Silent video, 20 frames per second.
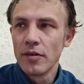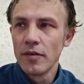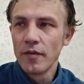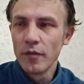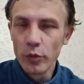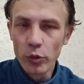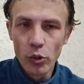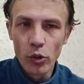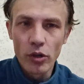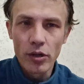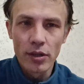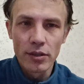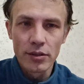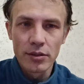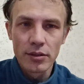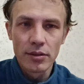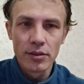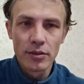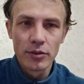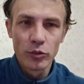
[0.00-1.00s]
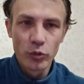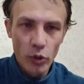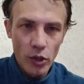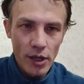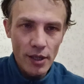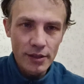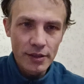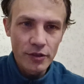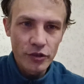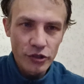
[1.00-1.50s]
в локоть
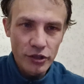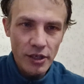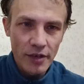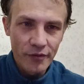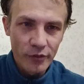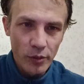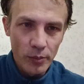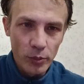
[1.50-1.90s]
Дуарте, штрафной